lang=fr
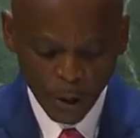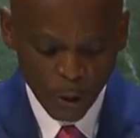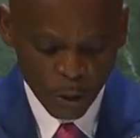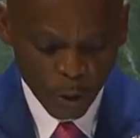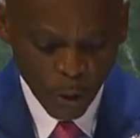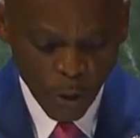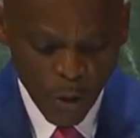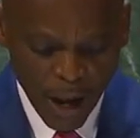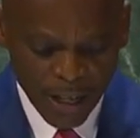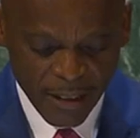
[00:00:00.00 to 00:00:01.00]
le
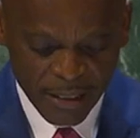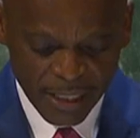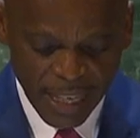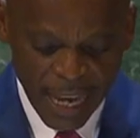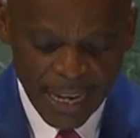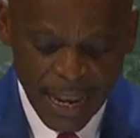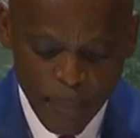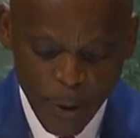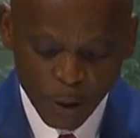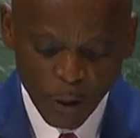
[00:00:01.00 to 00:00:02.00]
Togo a lancé un
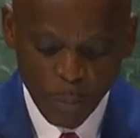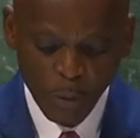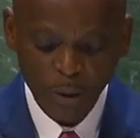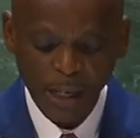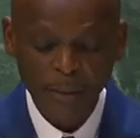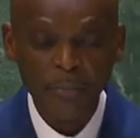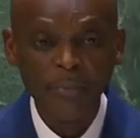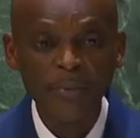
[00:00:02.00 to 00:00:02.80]
important programme